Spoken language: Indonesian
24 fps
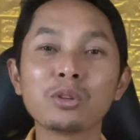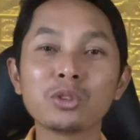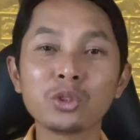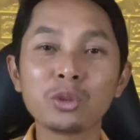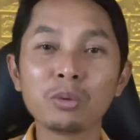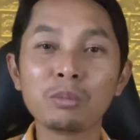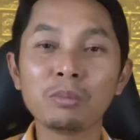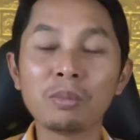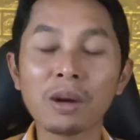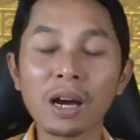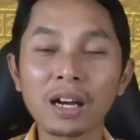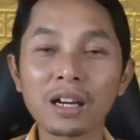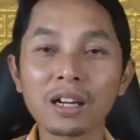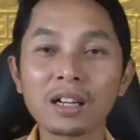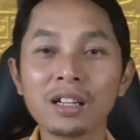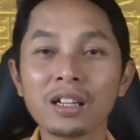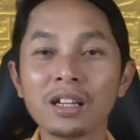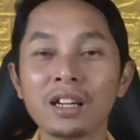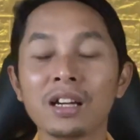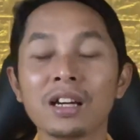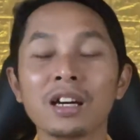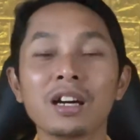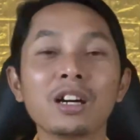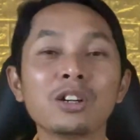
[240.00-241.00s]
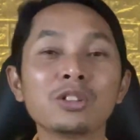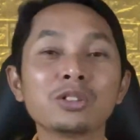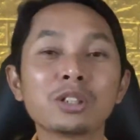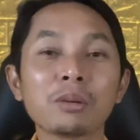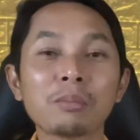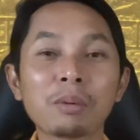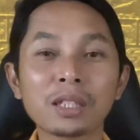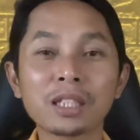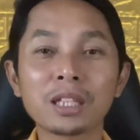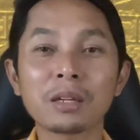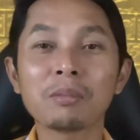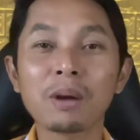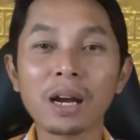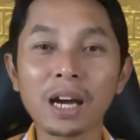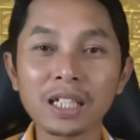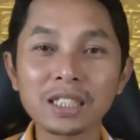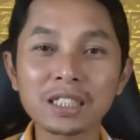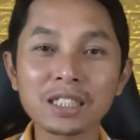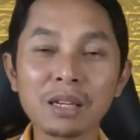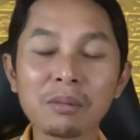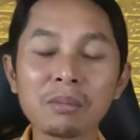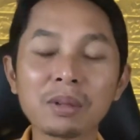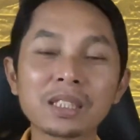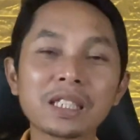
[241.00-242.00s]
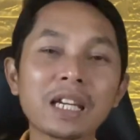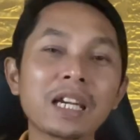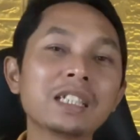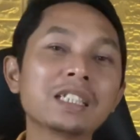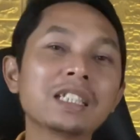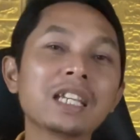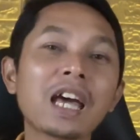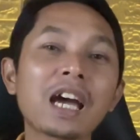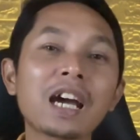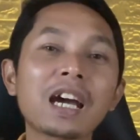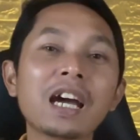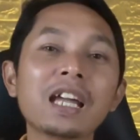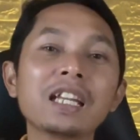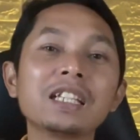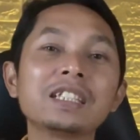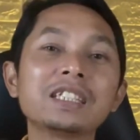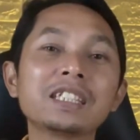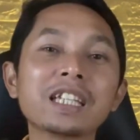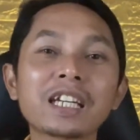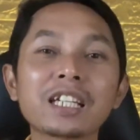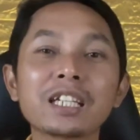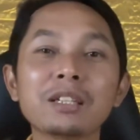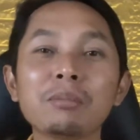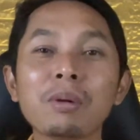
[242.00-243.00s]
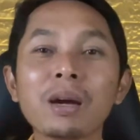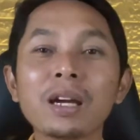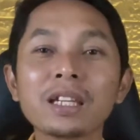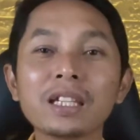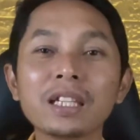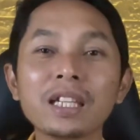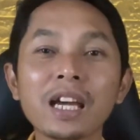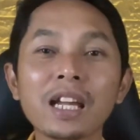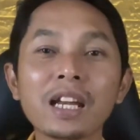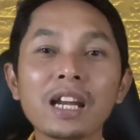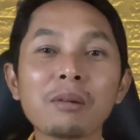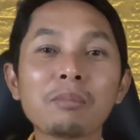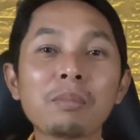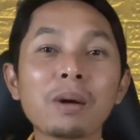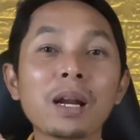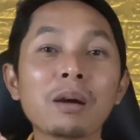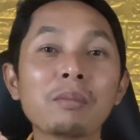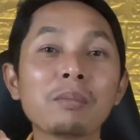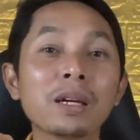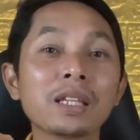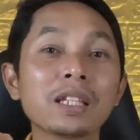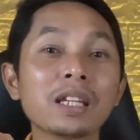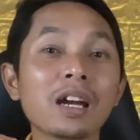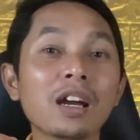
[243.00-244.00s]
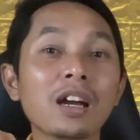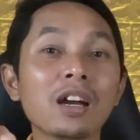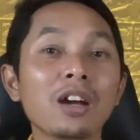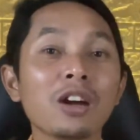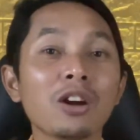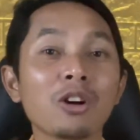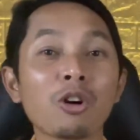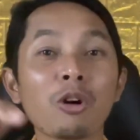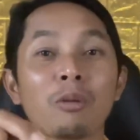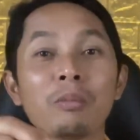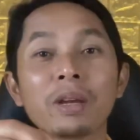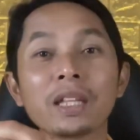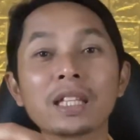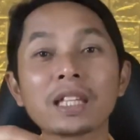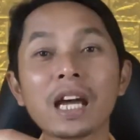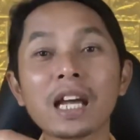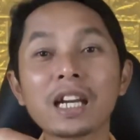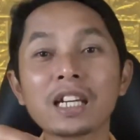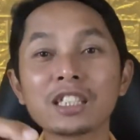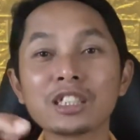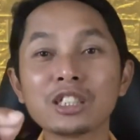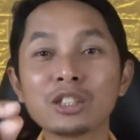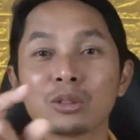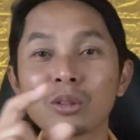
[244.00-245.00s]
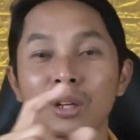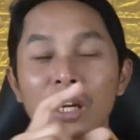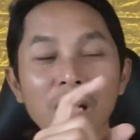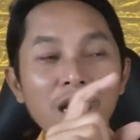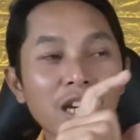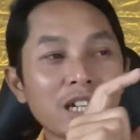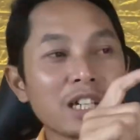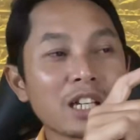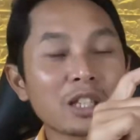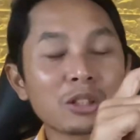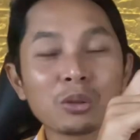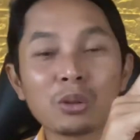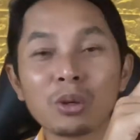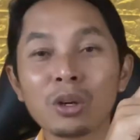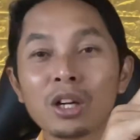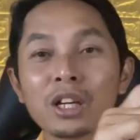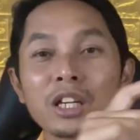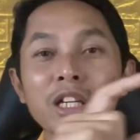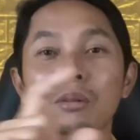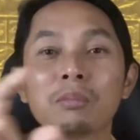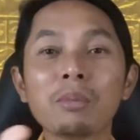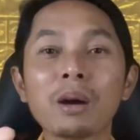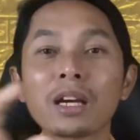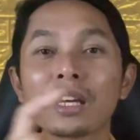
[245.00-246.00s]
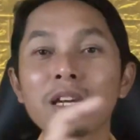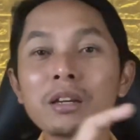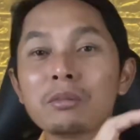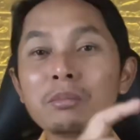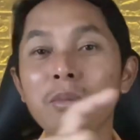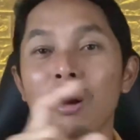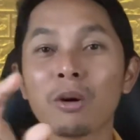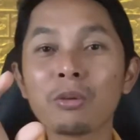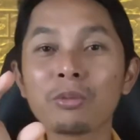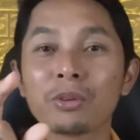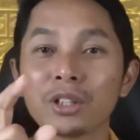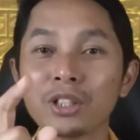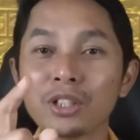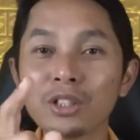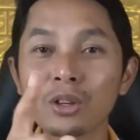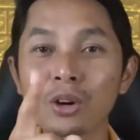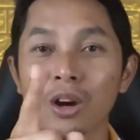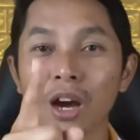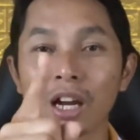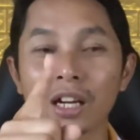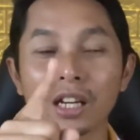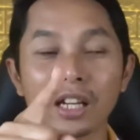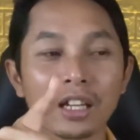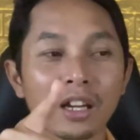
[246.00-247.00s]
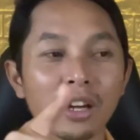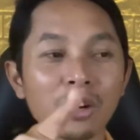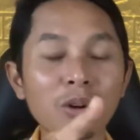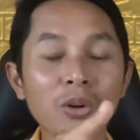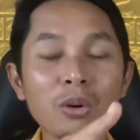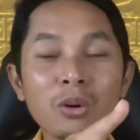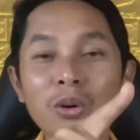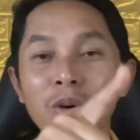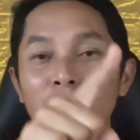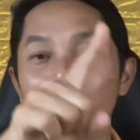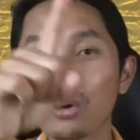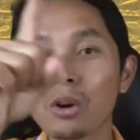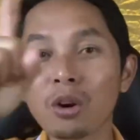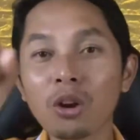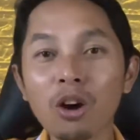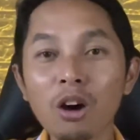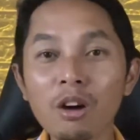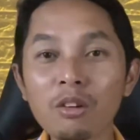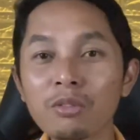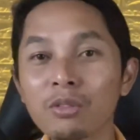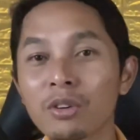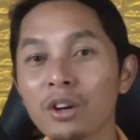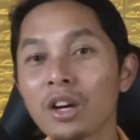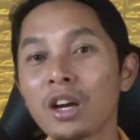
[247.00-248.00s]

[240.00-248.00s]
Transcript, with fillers: nyumbang uh, ucapan terima kasih sama saya silahkan cek di bagian apa namanya komentar di situ kan ada tuh di bagian bawah video ada yang logo love